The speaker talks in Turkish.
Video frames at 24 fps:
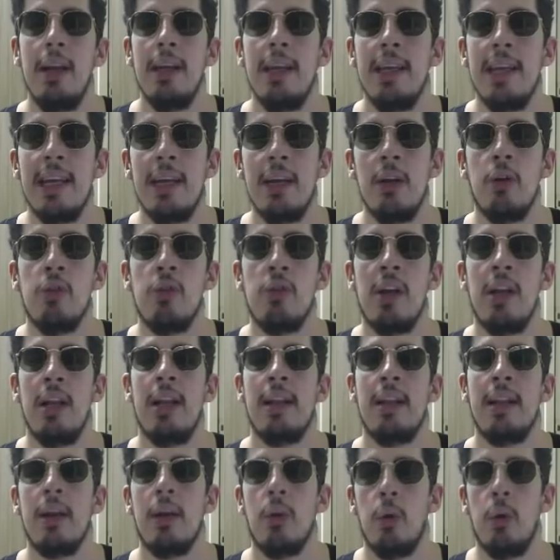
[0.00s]
yeni
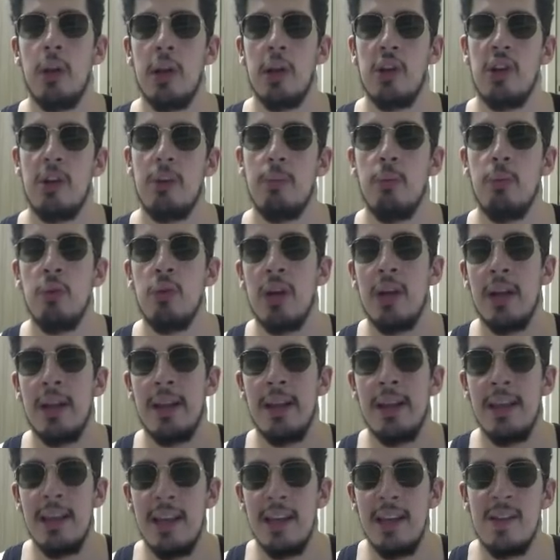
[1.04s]
özellikler olacak. Bu
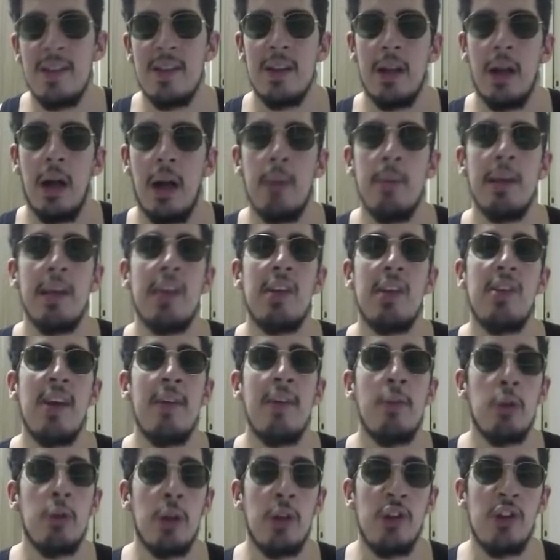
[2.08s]
zaten kesin. Ama
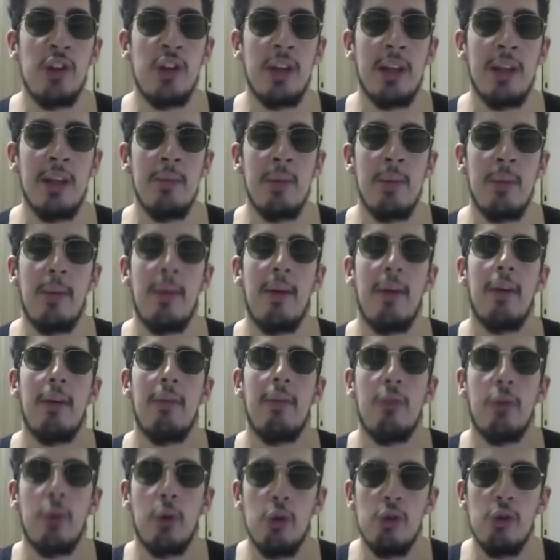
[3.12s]
geçen videoda açıkladığım gibi
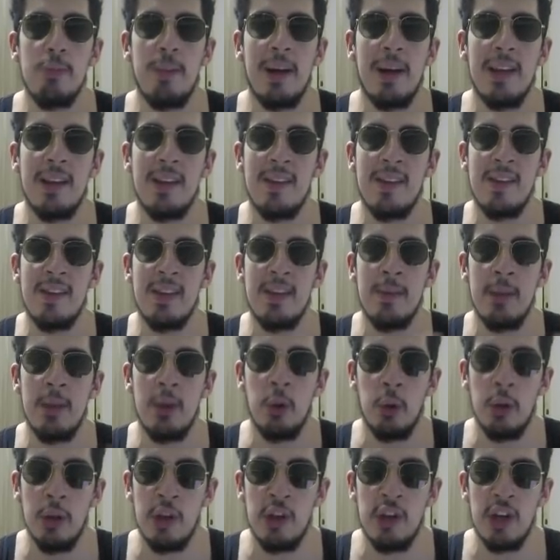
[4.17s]
Frostbite sisteminde
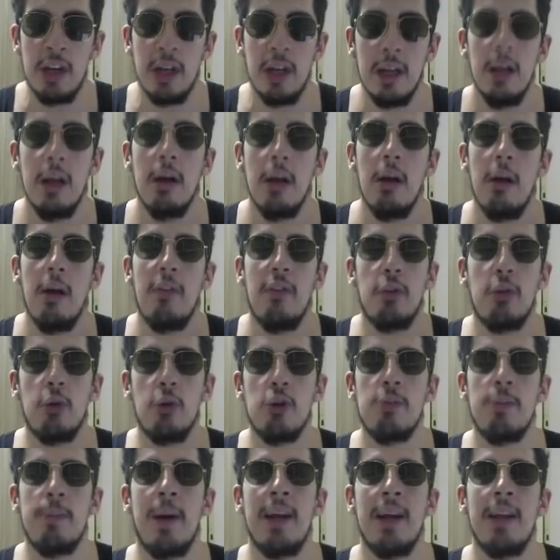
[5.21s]
olacak.
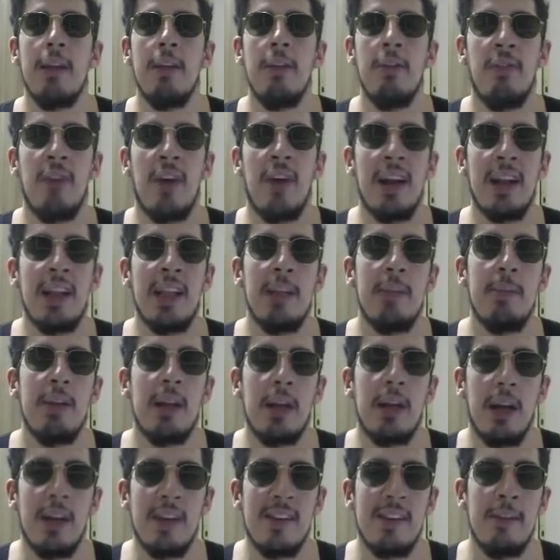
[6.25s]
Frostbite'ın farklı bir
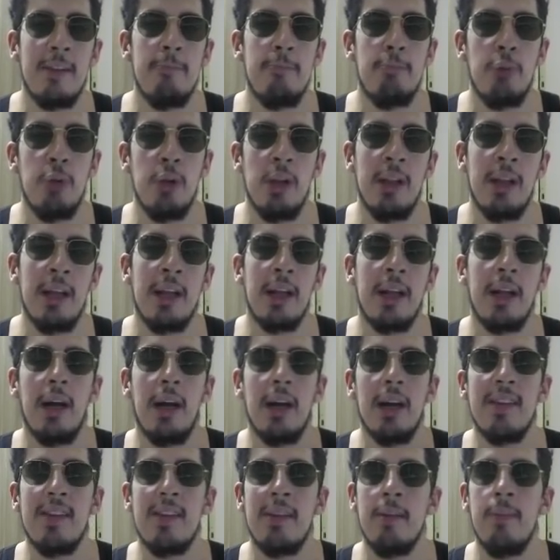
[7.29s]
custom build yani
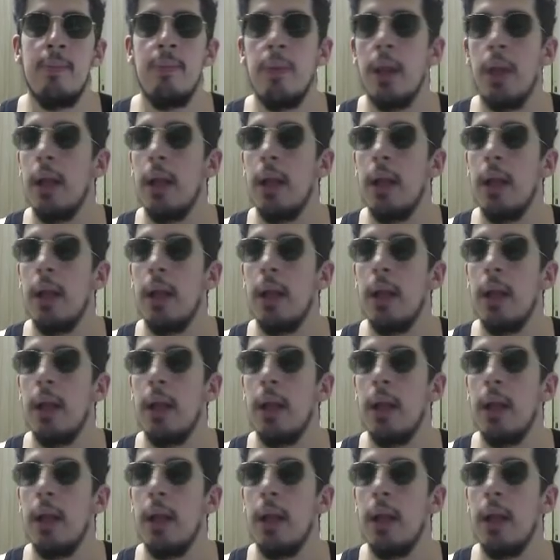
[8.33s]
custom